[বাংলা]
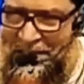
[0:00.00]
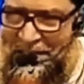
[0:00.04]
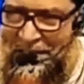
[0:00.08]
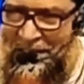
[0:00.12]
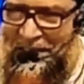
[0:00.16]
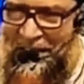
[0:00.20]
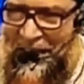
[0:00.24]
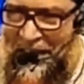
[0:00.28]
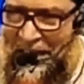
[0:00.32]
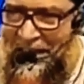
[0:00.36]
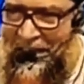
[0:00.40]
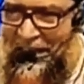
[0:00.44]
যে
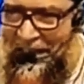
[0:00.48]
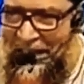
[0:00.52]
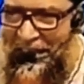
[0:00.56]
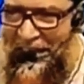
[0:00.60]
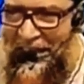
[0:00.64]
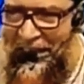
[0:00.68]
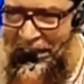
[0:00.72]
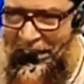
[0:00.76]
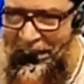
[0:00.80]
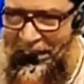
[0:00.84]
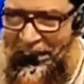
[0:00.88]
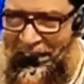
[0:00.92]
তাই
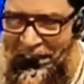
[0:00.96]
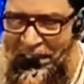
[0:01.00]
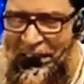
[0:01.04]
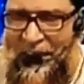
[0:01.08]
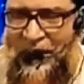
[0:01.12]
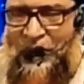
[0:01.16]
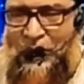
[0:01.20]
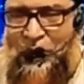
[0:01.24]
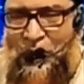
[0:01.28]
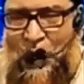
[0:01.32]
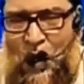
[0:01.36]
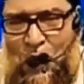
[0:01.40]
নাকি
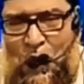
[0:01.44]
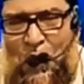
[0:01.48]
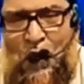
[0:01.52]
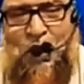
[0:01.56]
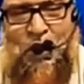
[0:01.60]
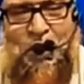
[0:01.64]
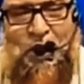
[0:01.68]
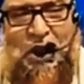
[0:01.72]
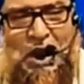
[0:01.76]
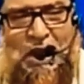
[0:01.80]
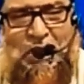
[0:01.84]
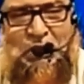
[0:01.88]

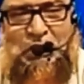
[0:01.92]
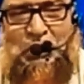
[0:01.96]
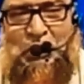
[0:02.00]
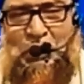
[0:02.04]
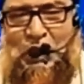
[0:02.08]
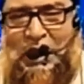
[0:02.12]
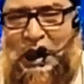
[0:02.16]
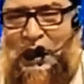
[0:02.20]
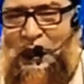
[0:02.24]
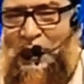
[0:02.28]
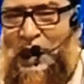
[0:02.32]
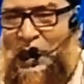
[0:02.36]
তখনকার
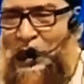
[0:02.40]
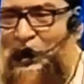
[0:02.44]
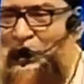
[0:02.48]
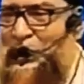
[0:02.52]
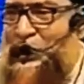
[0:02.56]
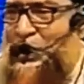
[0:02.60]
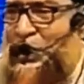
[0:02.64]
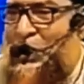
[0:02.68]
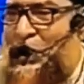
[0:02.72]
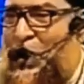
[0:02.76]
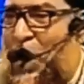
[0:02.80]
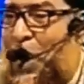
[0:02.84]
যুগের
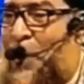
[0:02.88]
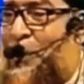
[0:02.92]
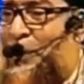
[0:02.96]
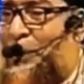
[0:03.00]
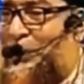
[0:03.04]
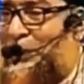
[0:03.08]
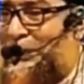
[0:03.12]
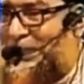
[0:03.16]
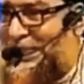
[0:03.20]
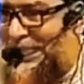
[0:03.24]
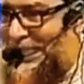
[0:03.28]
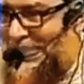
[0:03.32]
মানুষের
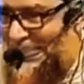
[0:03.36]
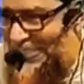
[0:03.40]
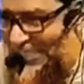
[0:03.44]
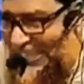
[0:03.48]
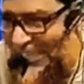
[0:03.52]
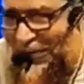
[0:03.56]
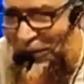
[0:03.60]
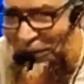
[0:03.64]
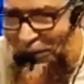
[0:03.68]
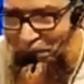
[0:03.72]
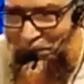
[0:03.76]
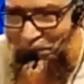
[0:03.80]
কমন সেন্স
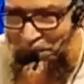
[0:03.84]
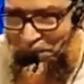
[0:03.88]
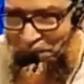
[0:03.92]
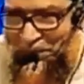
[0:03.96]
ছিল